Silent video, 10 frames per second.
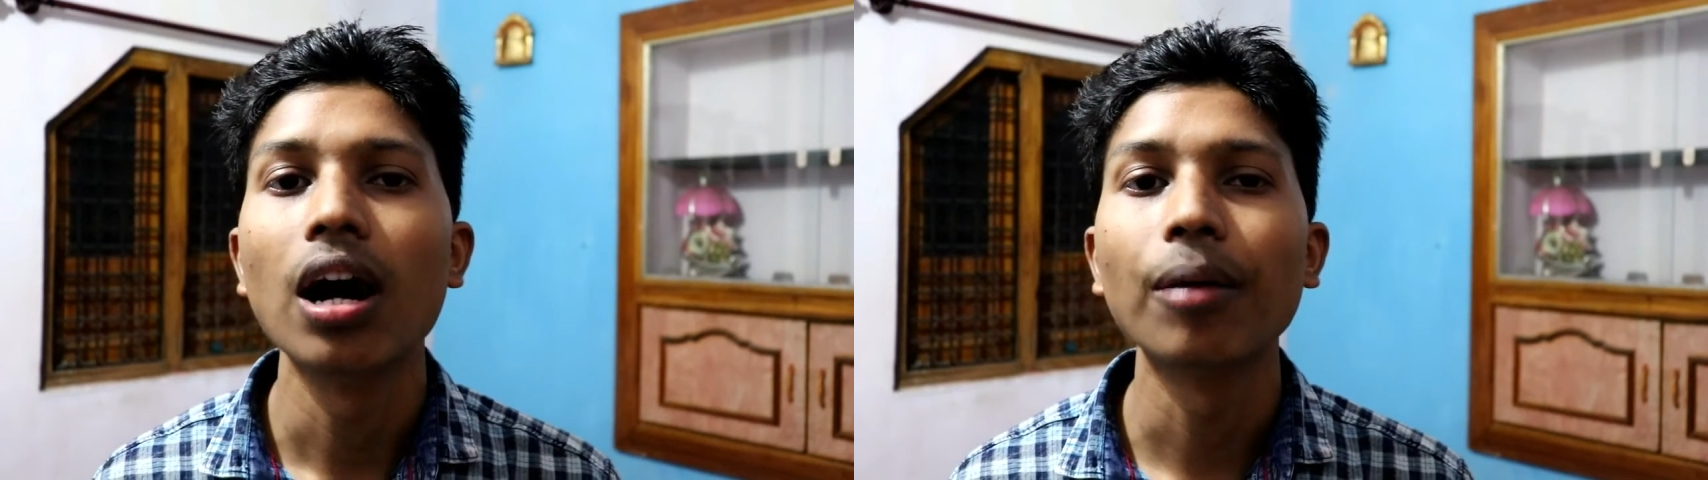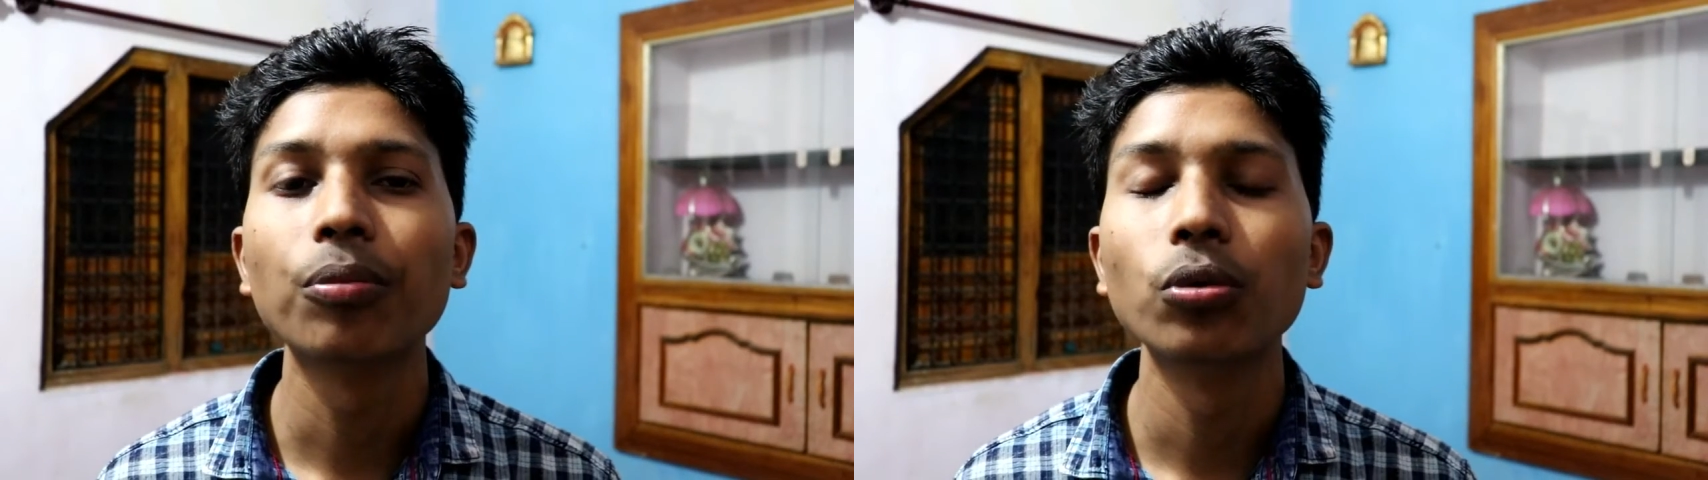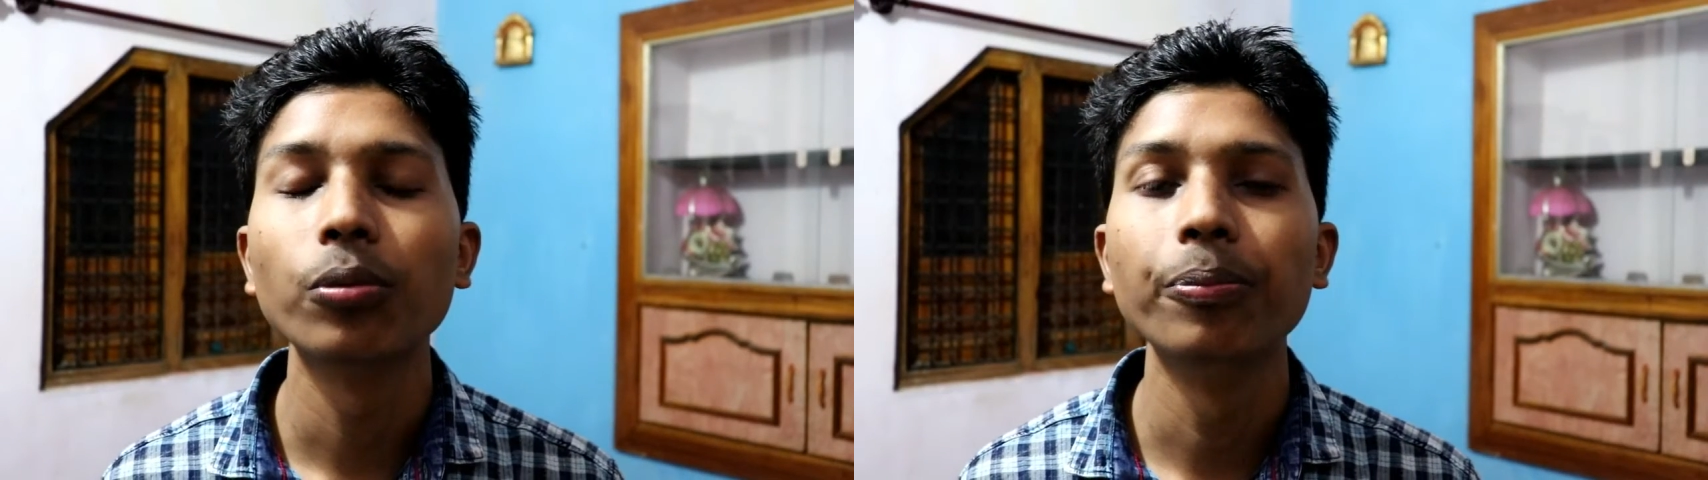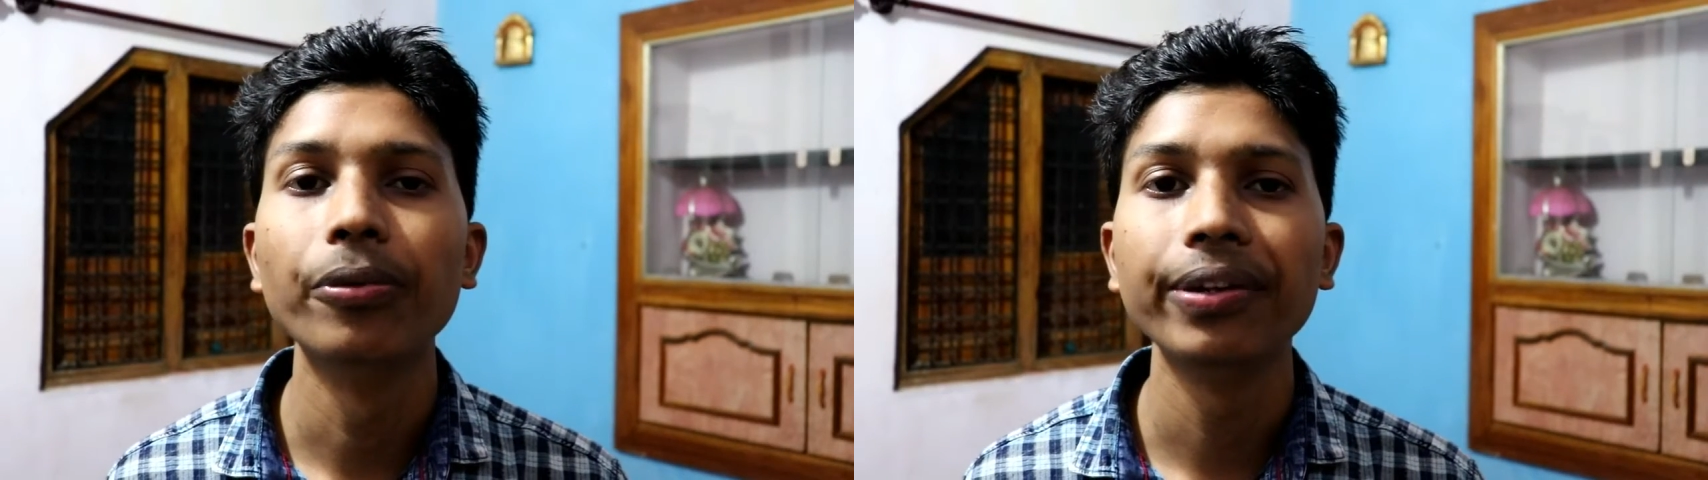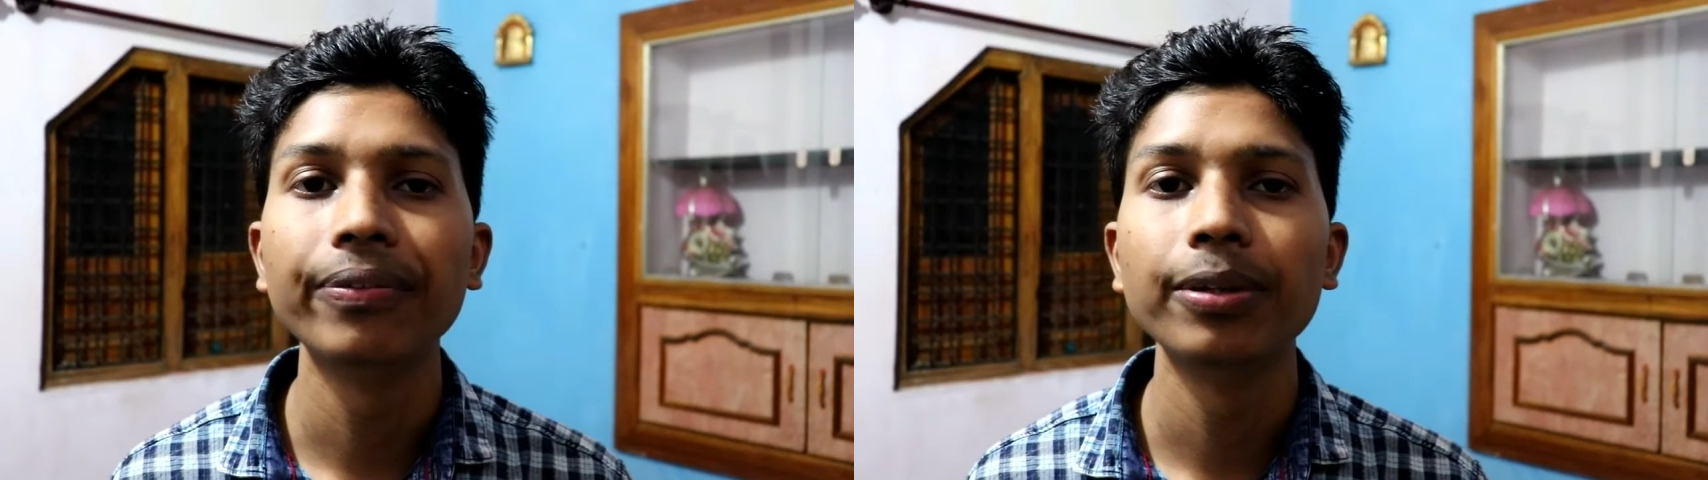आपको
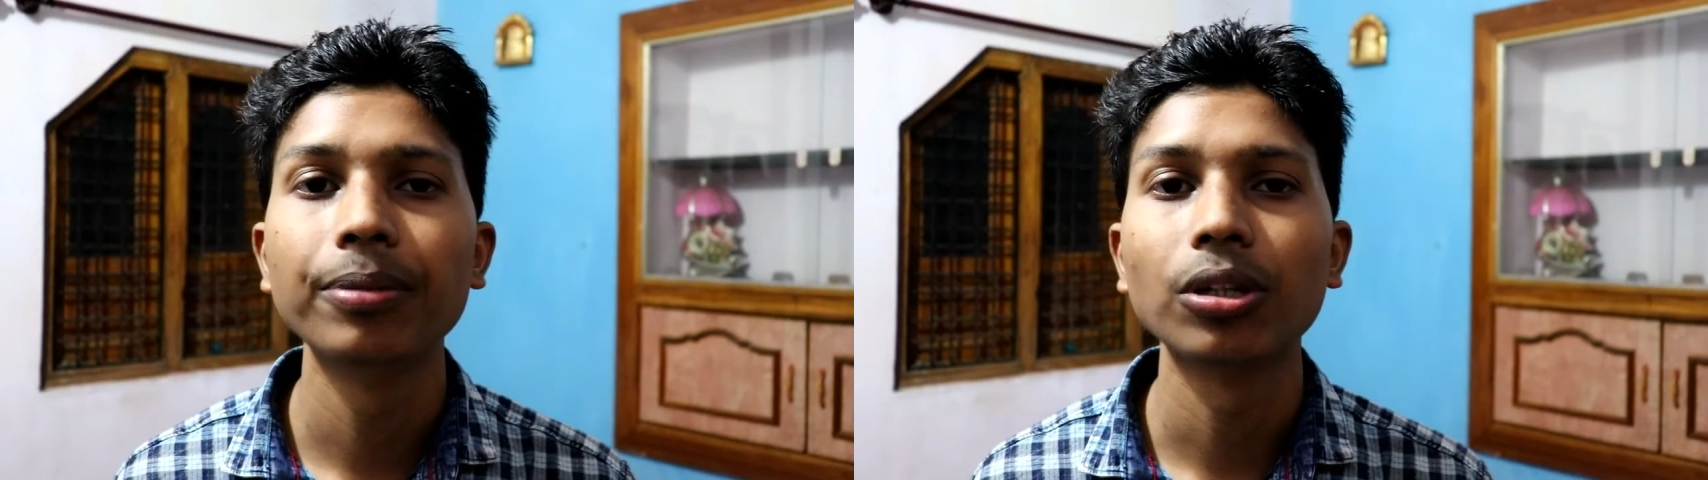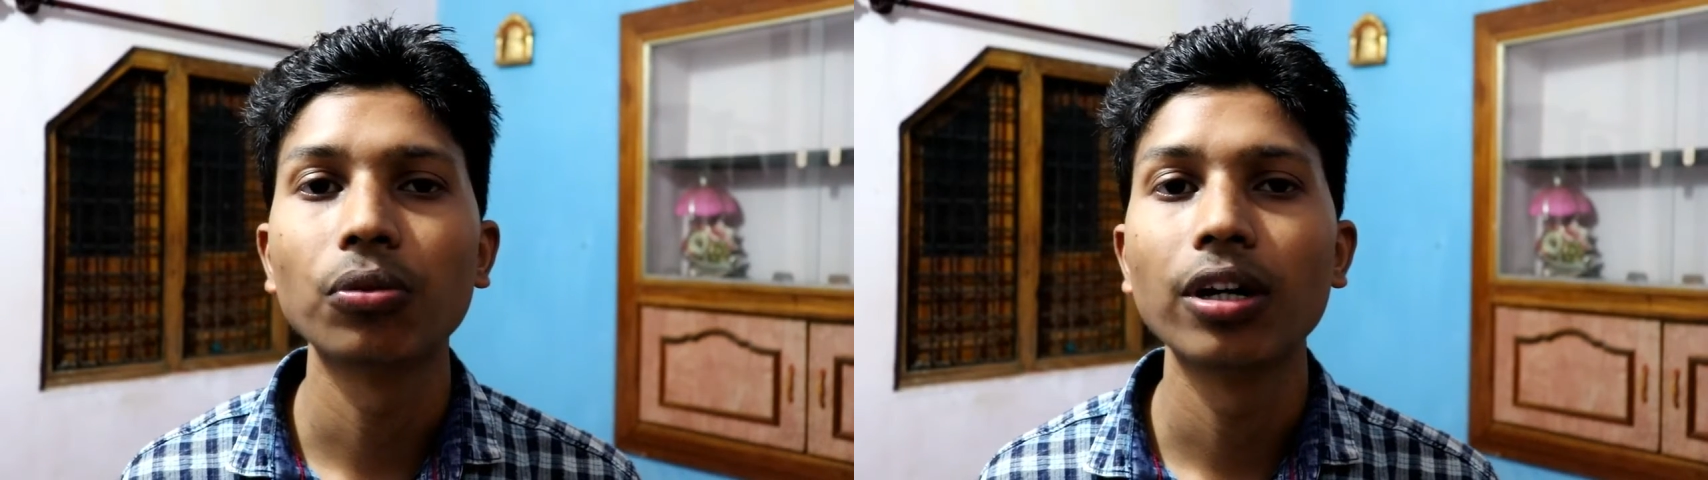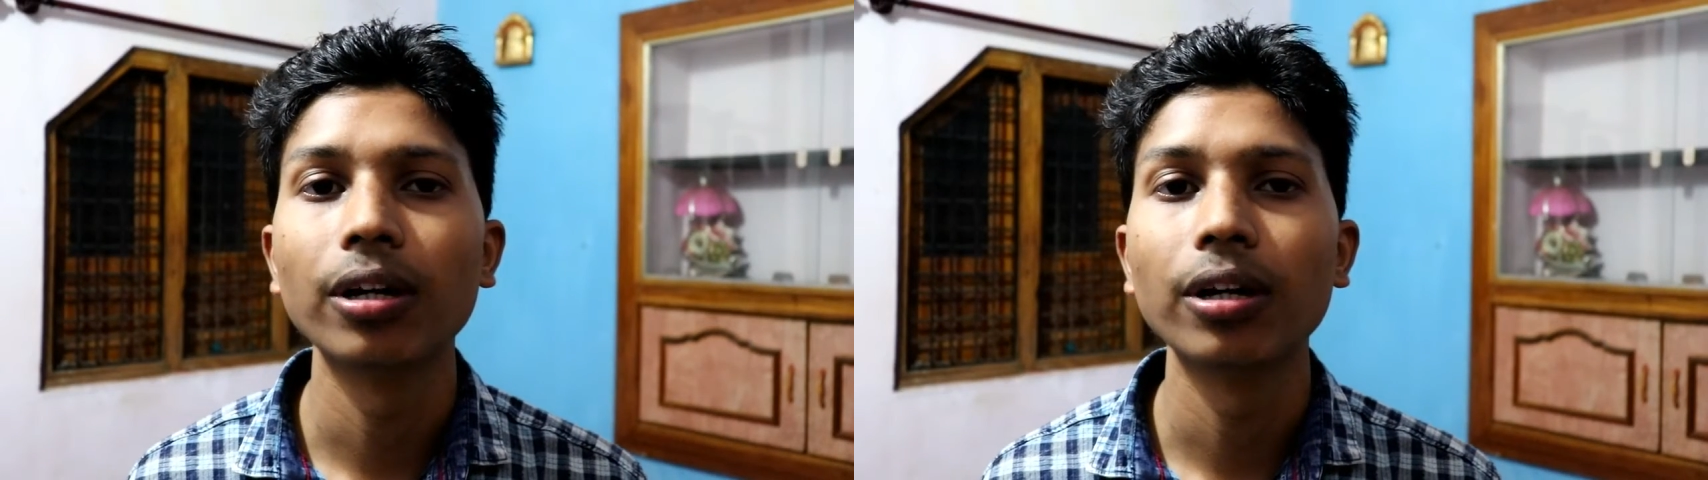ब्रीफली बताऊंगा